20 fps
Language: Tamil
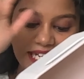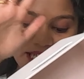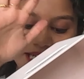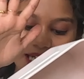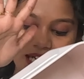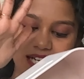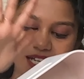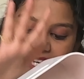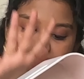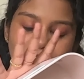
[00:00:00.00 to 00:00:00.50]
ரெண்டு
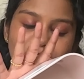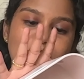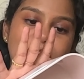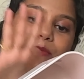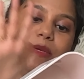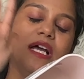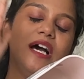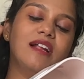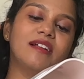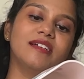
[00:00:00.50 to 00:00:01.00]
கலர்ல
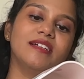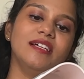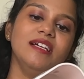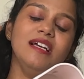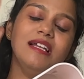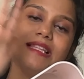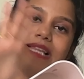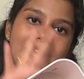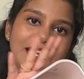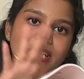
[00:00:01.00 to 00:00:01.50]
அவைலபிளா இருக்கு
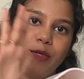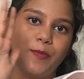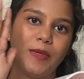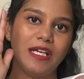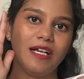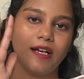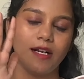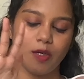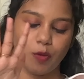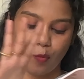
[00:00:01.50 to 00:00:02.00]
லைட்
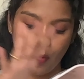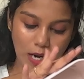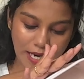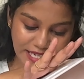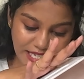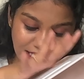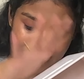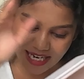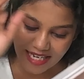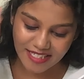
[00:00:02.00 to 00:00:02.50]
பிங்க் அண்ட் ஒயிட்
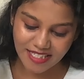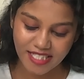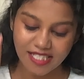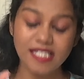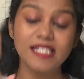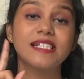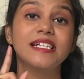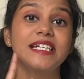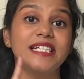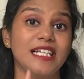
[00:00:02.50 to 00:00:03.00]
it and it
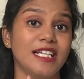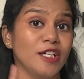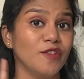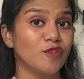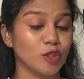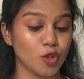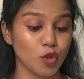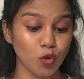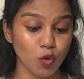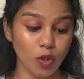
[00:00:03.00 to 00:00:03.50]
is retailing
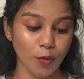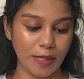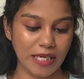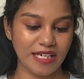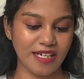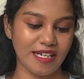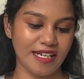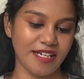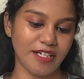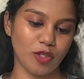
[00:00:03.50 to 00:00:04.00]

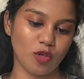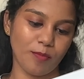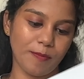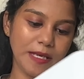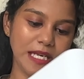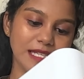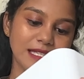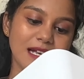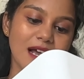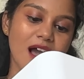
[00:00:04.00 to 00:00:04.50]
டுவெண்ட்டி நைன்
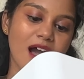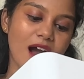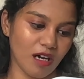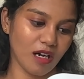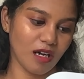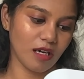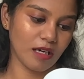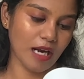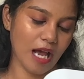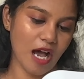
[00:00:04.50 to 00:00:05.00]
rupees uh,